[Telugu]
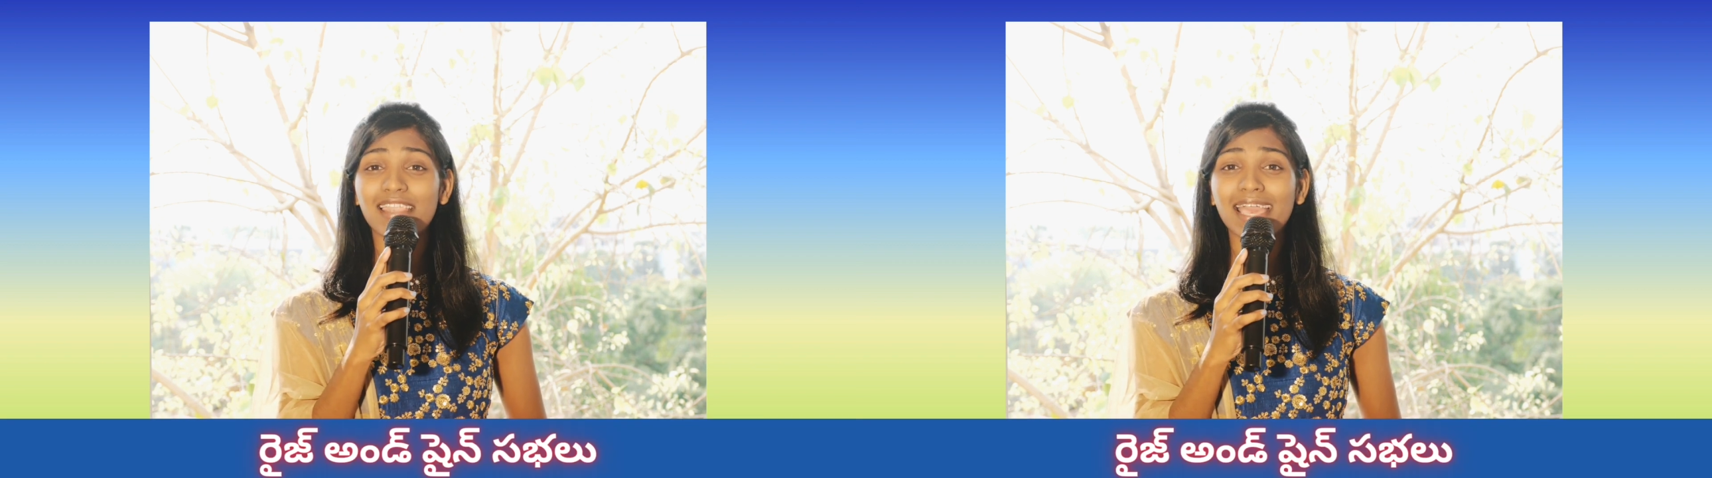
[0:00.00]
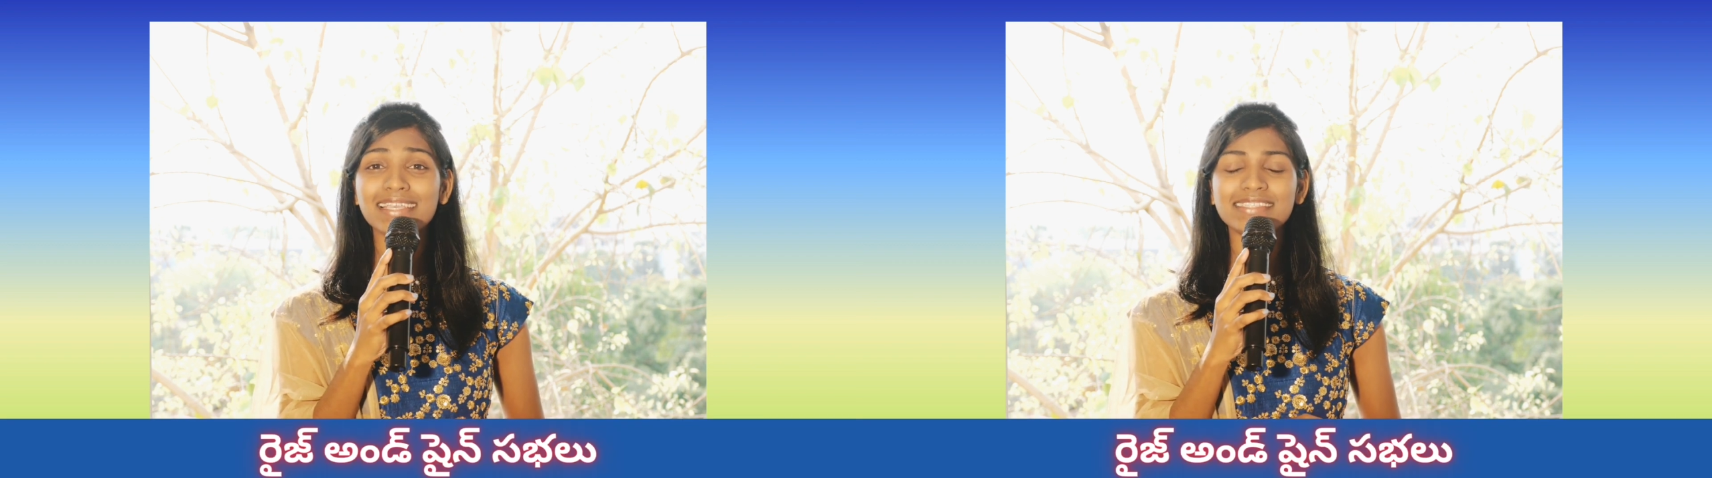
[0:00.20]

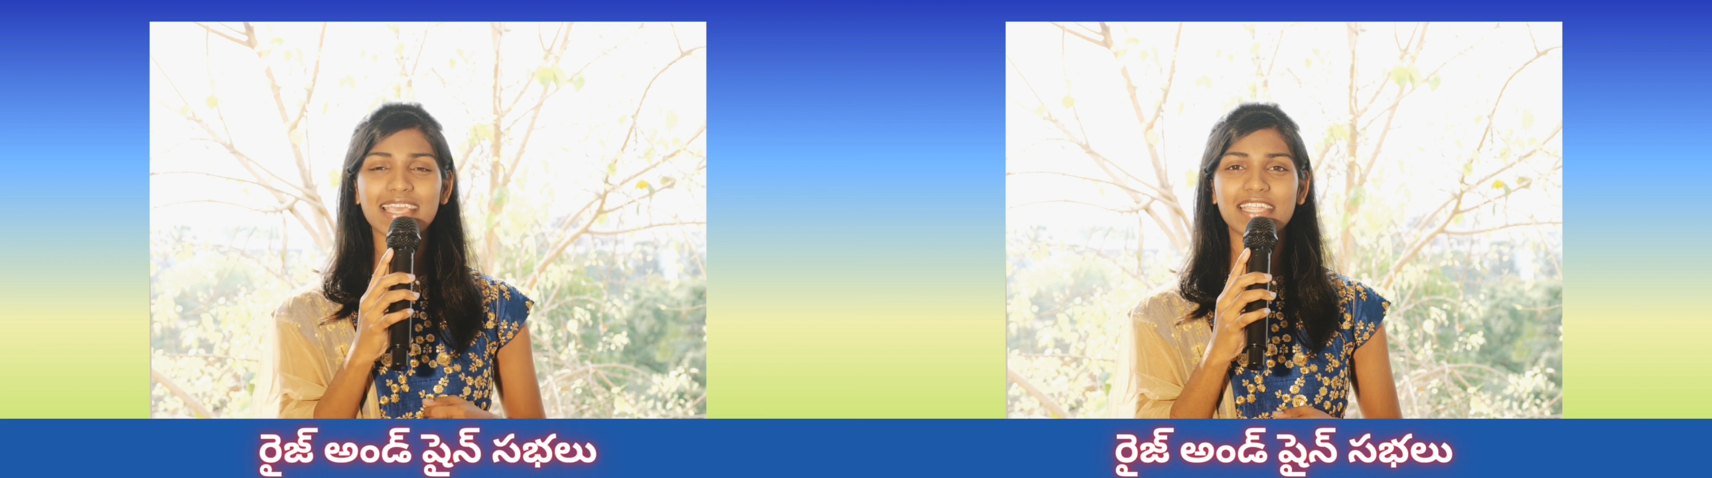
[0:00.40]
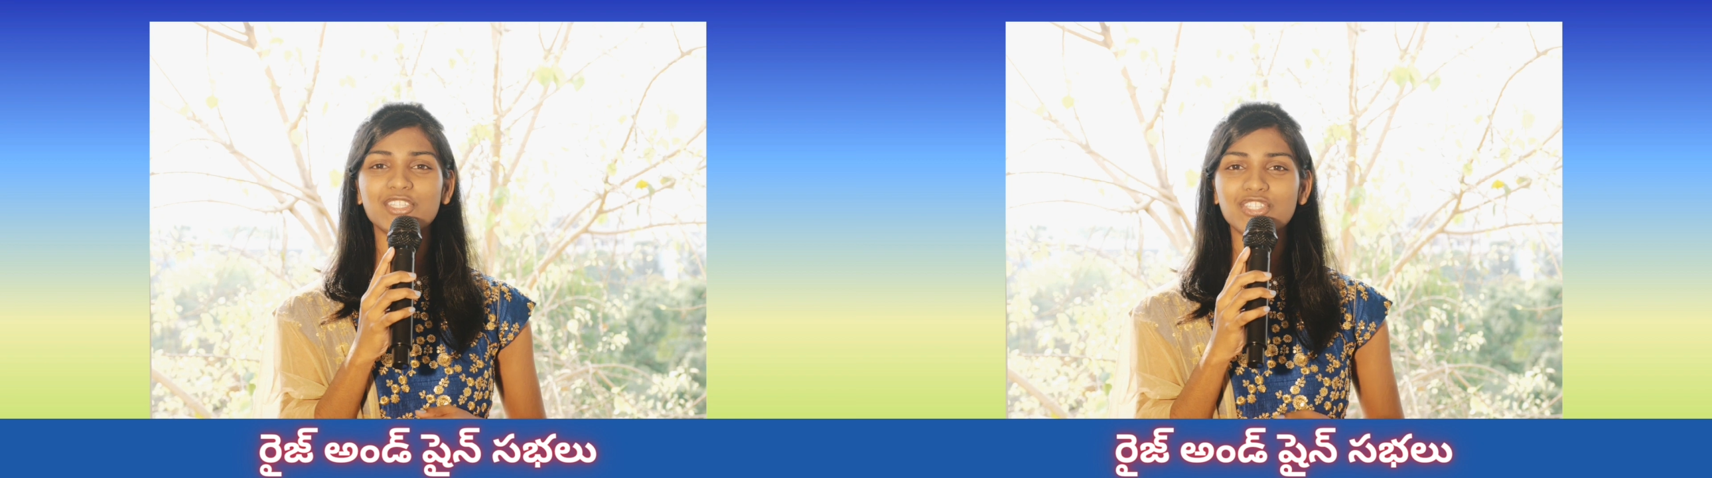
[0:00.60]
రైస్
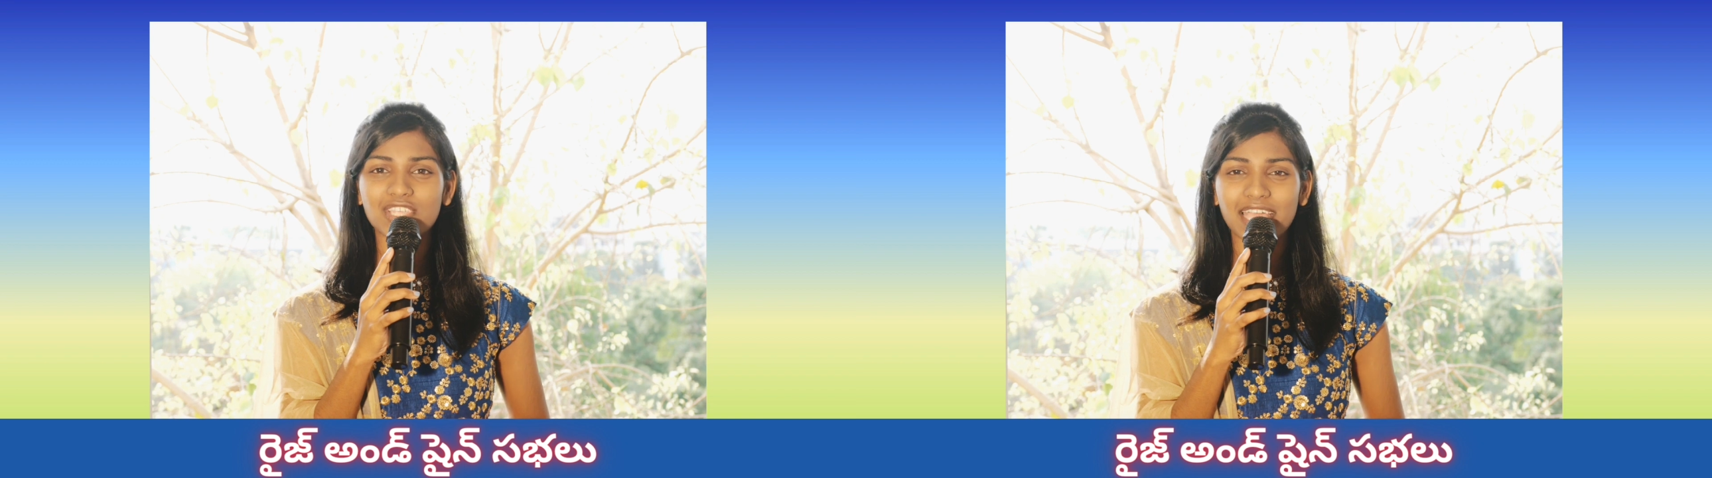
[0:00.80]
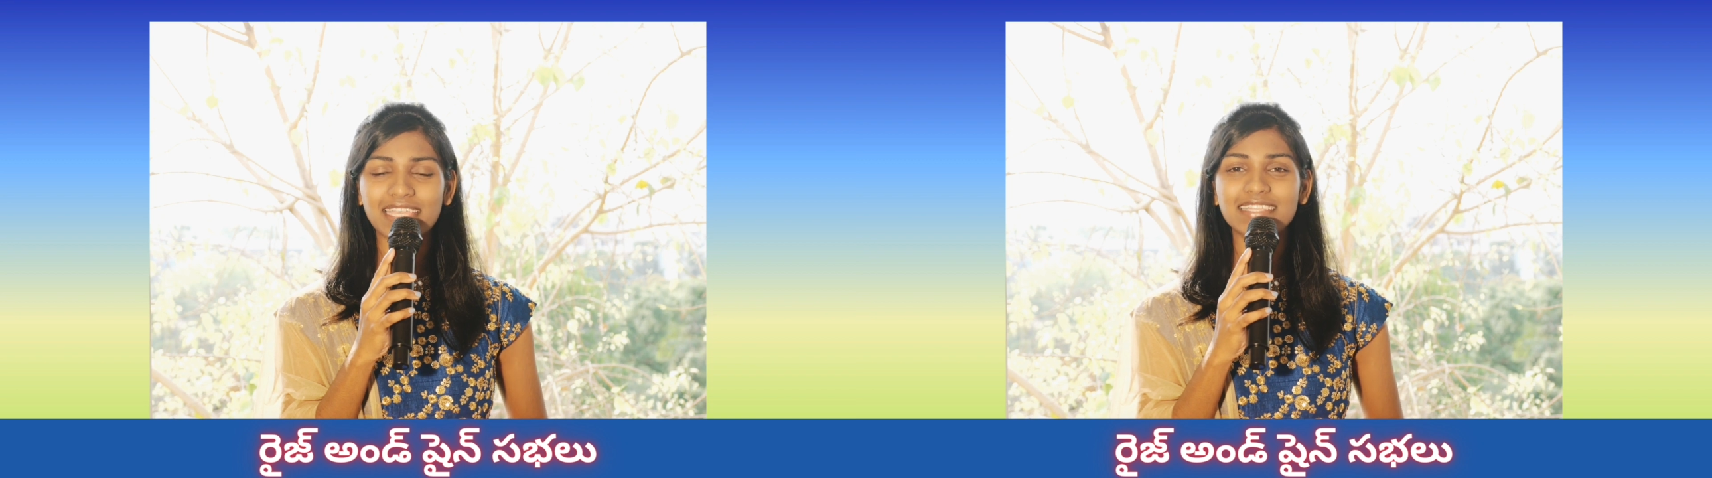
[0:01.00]
అండ్
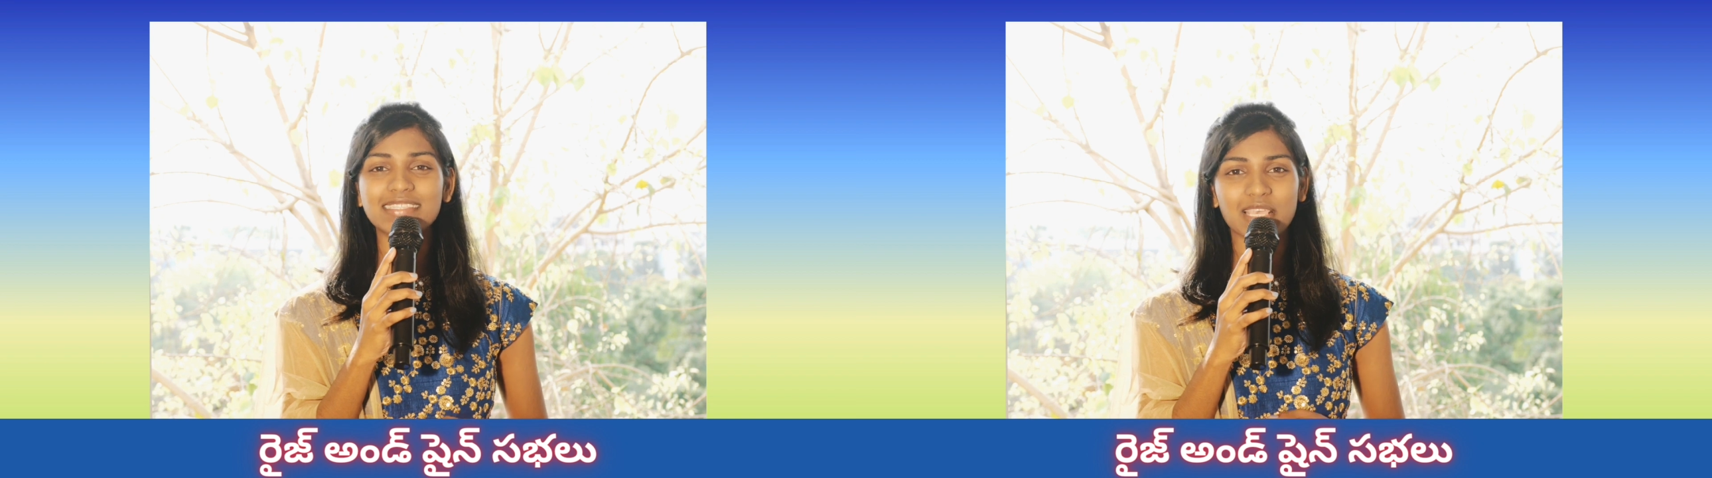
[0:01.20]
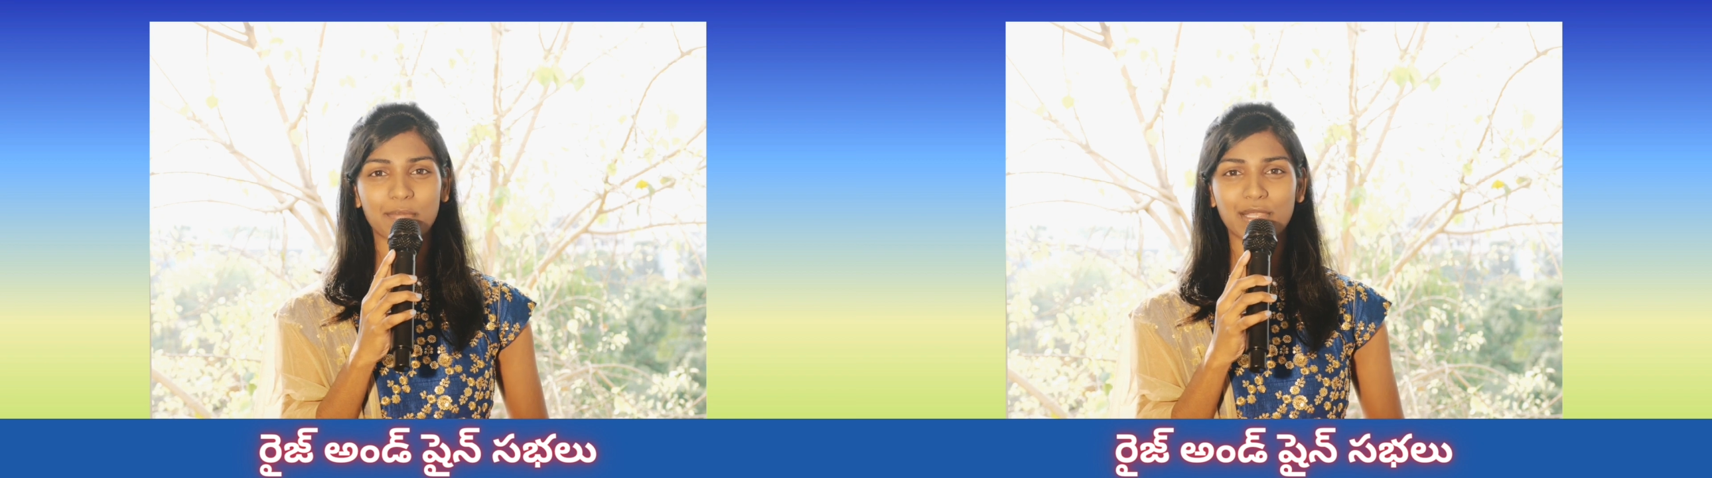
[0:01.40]
షైన్
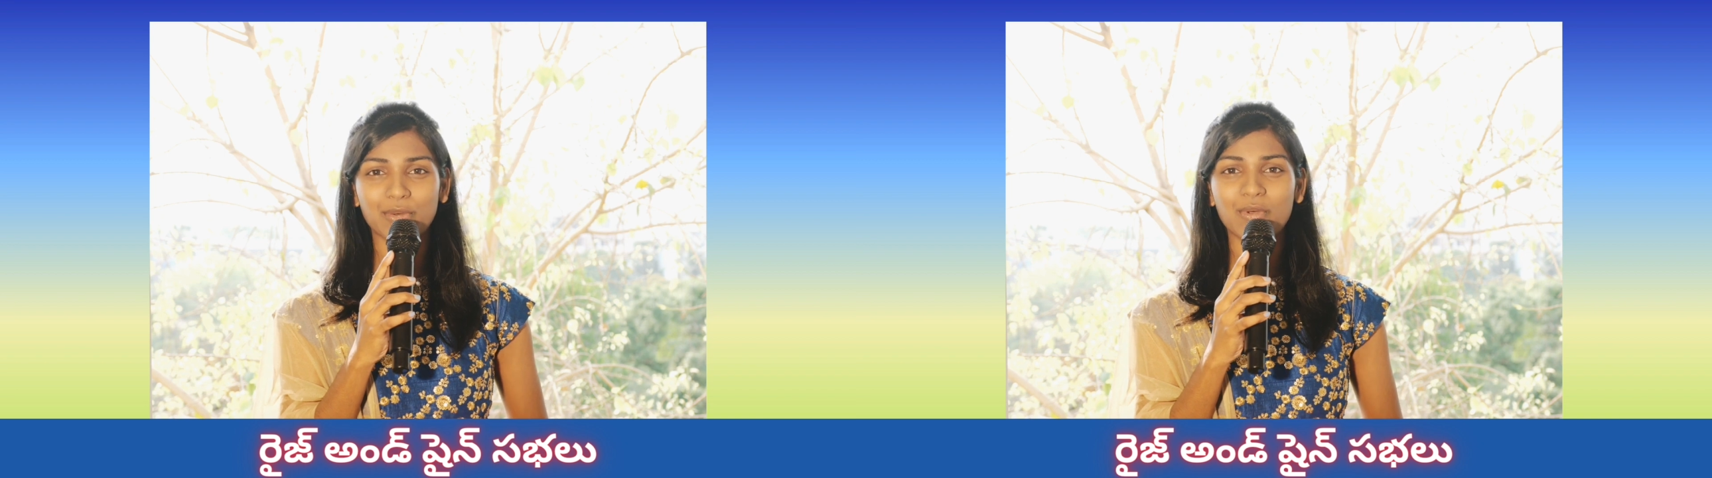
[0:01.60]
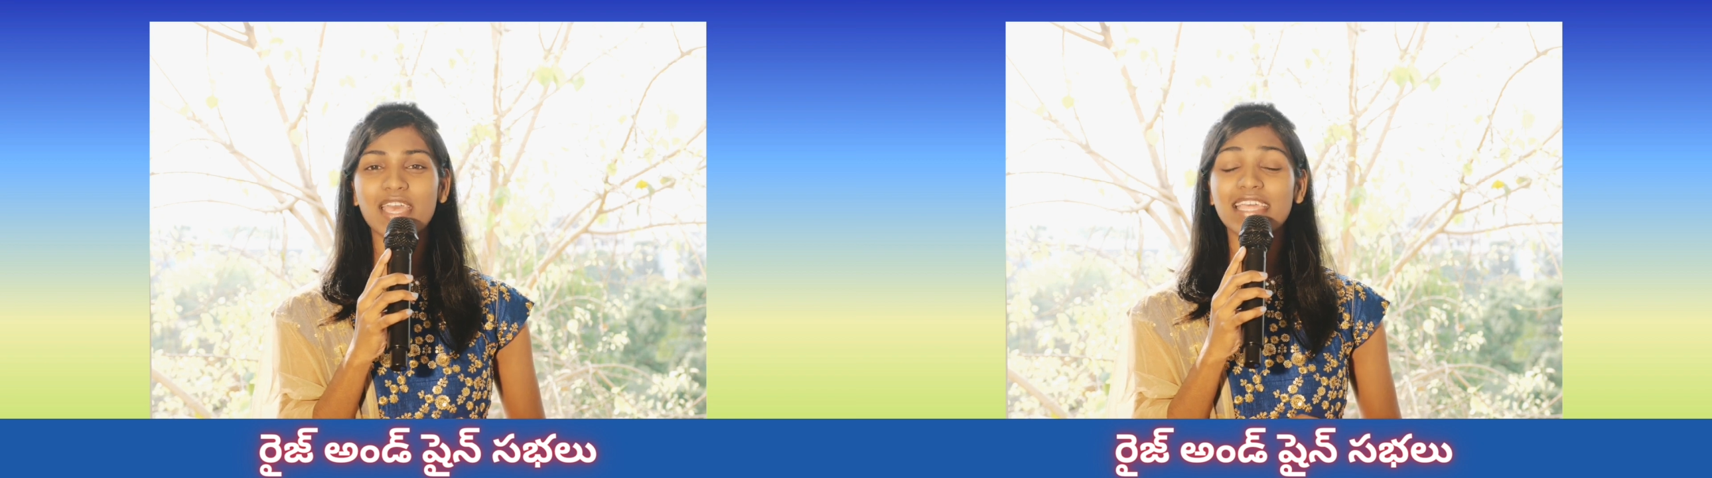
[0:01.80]
సభలు